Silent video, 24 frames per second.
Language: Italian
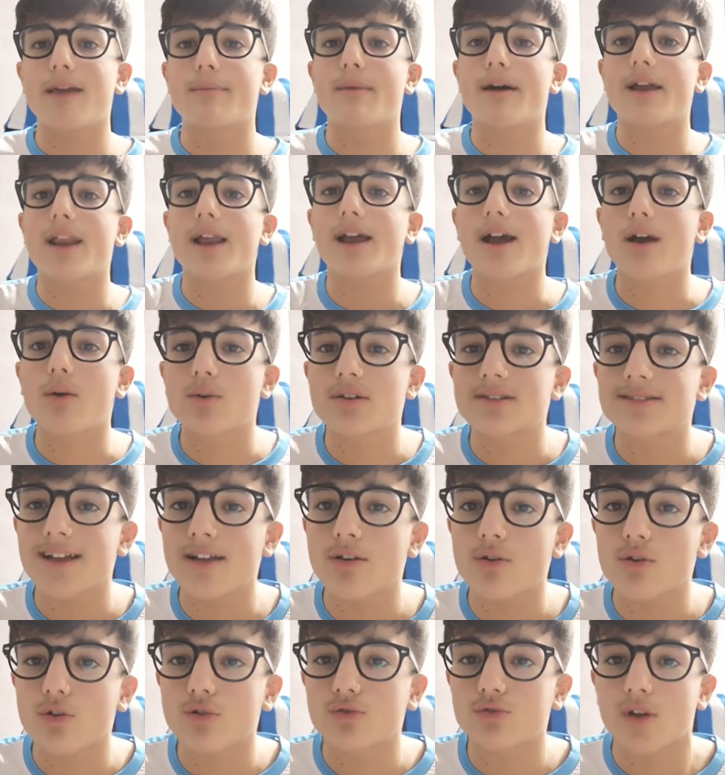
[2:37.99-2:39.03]
Ma raga,
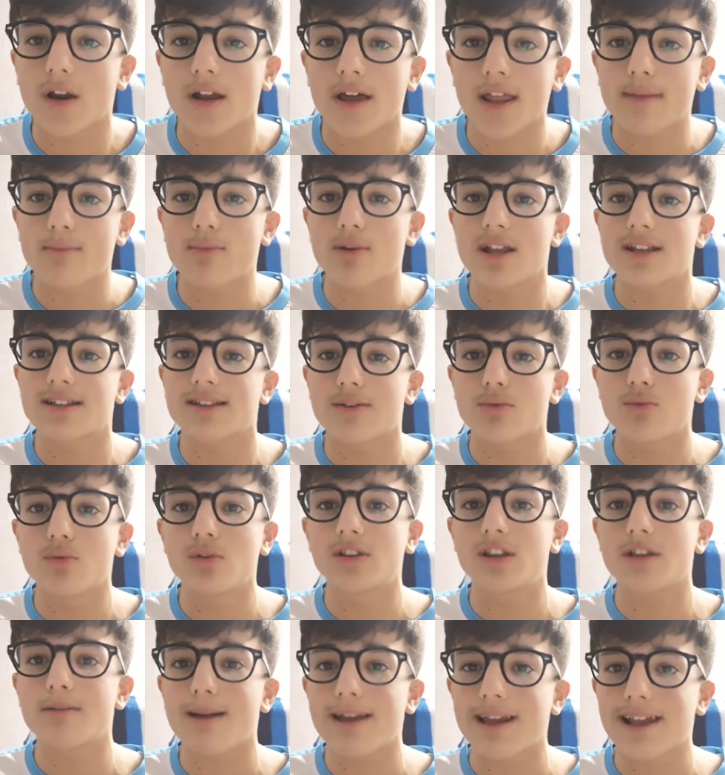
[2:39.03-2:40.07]
quest'anno contro la Cremonese,
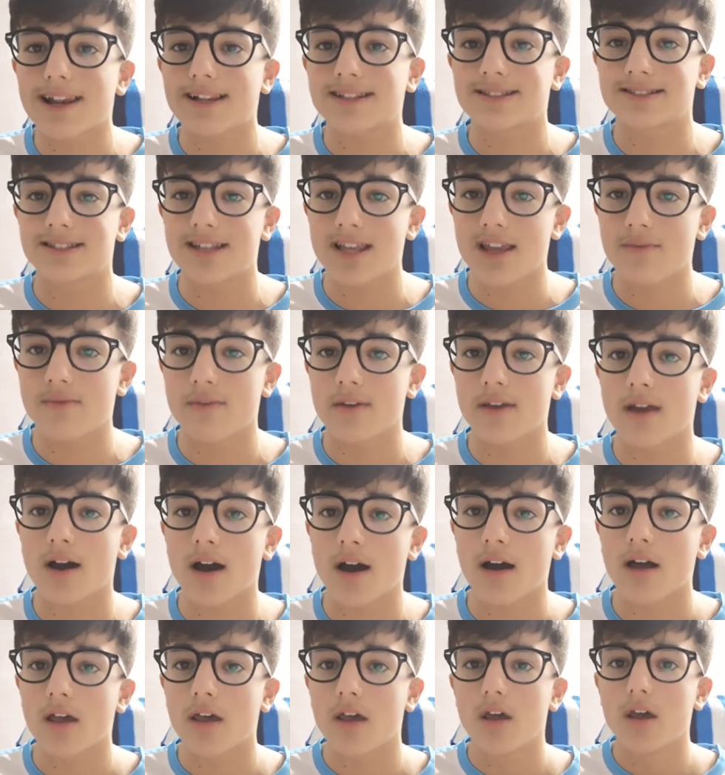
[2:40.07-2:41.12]
ultima in
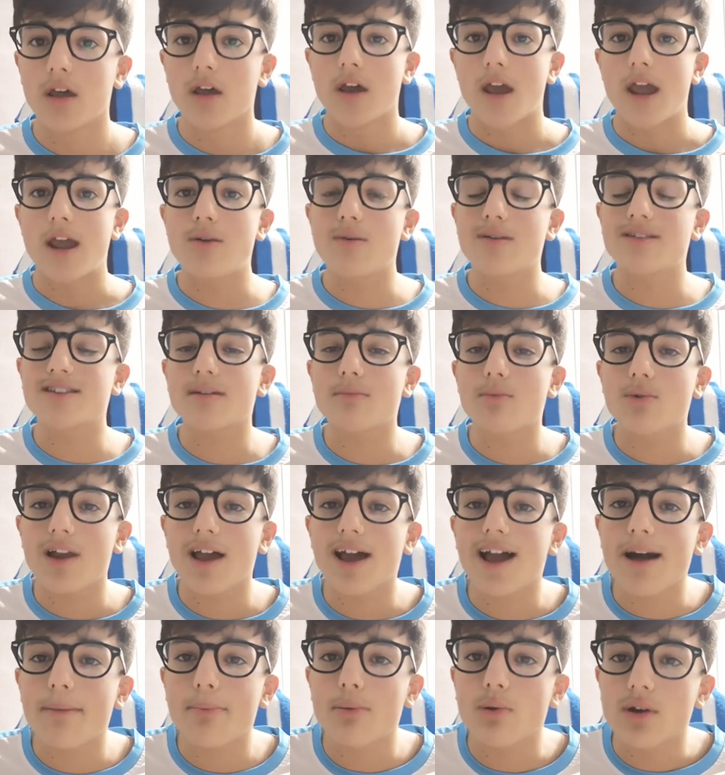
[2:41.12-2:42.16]
classifica. E noi siamo la
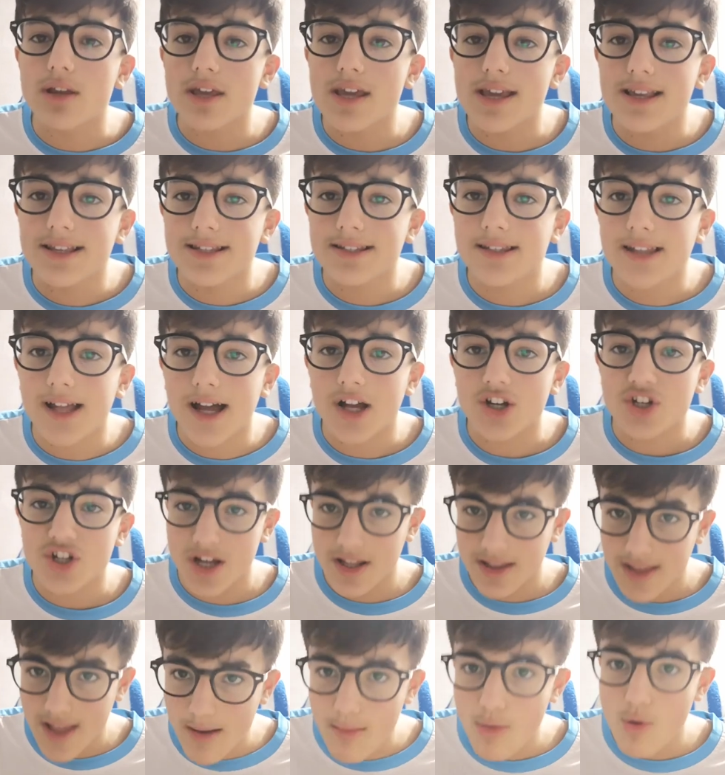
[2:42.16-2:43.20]
capolista. Ci
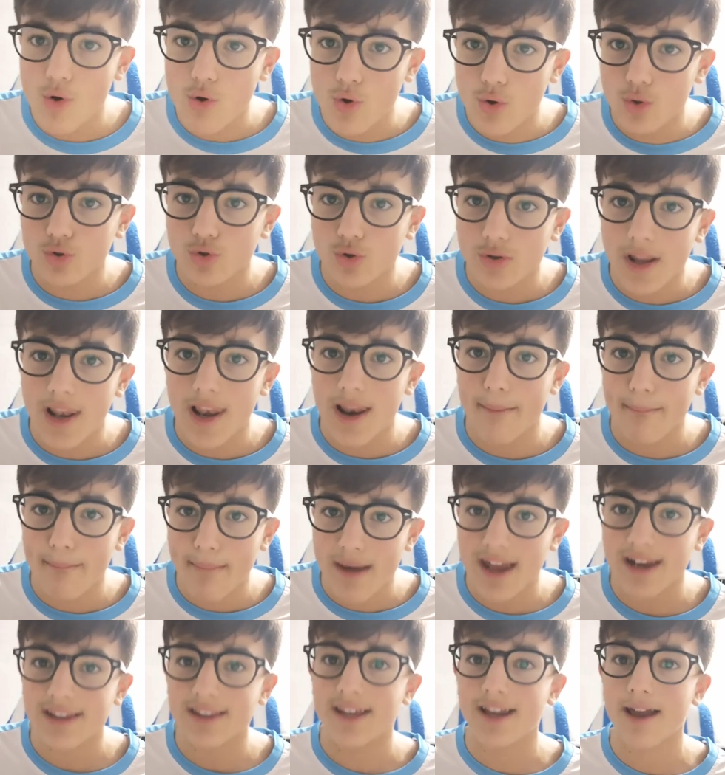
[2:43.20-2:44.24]
rendiamo conto della
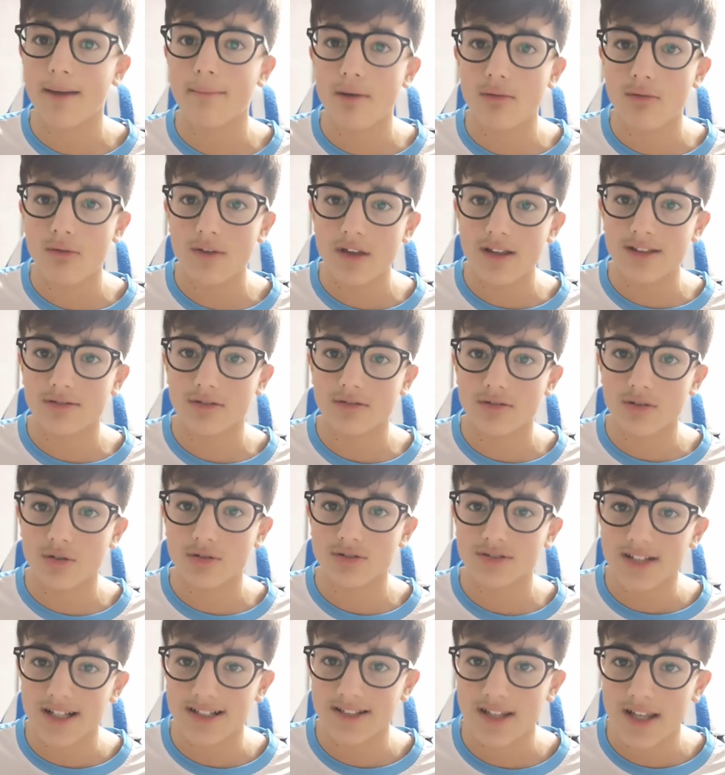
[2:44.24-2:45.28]
merda che abbiamo visto
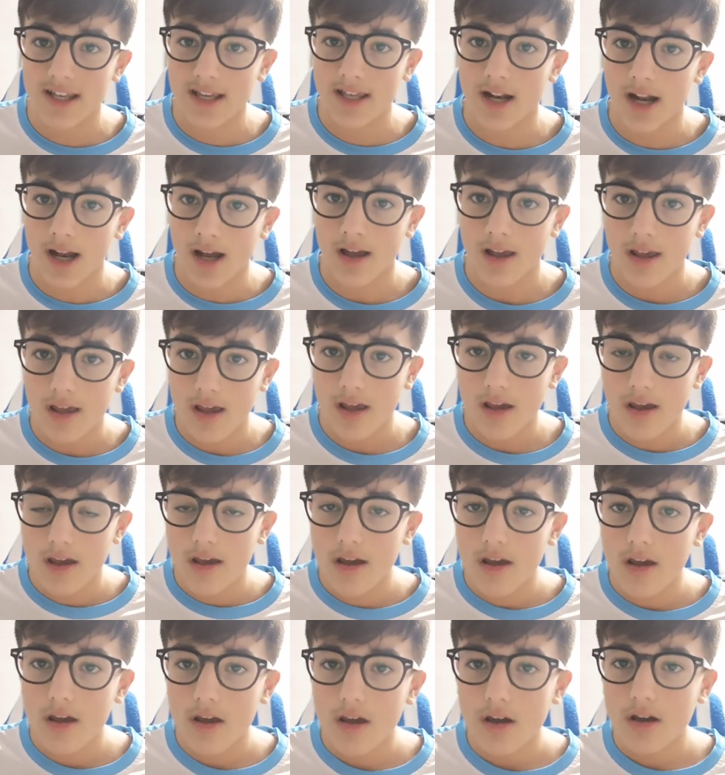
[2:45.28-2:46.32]
stasera.
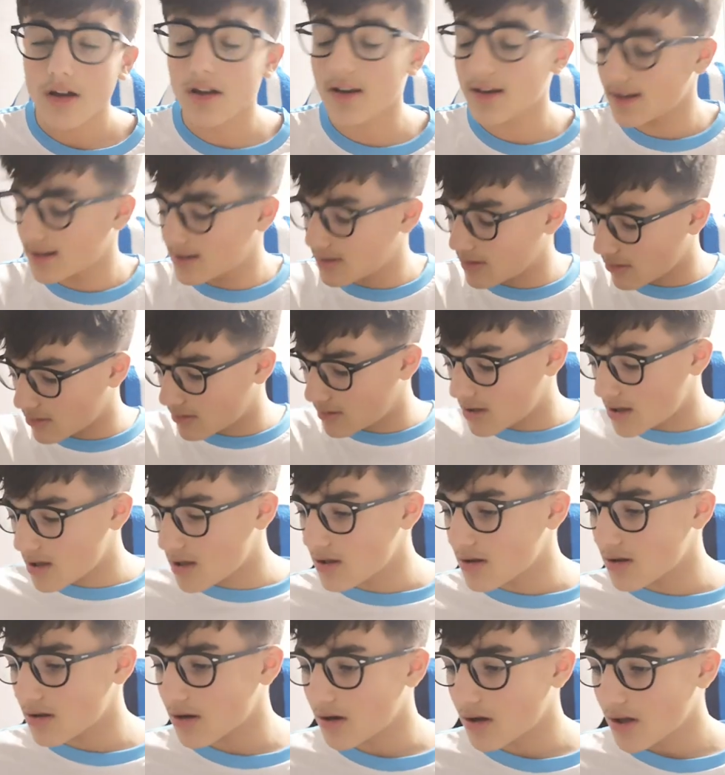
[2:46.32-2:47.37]
Cristo
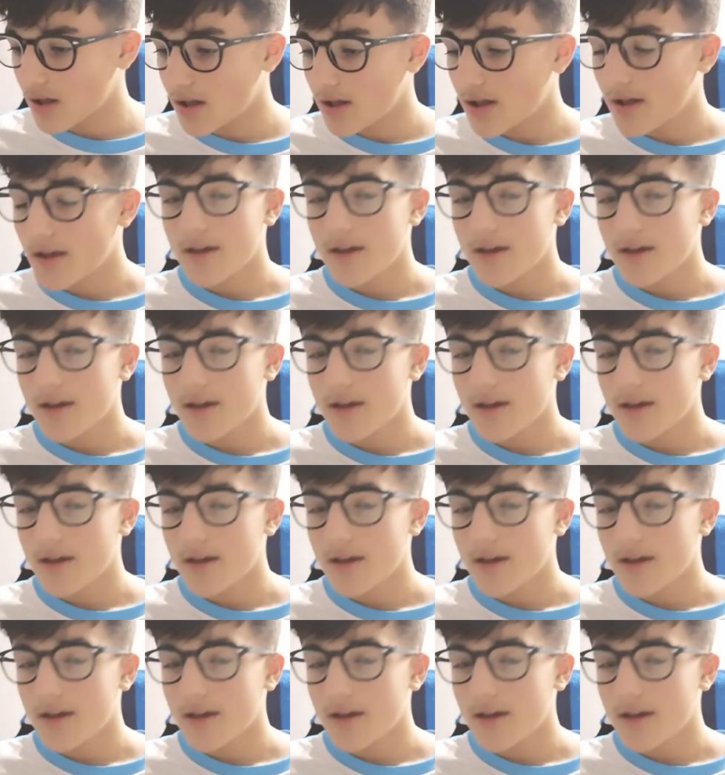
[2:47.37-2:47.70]
Dio.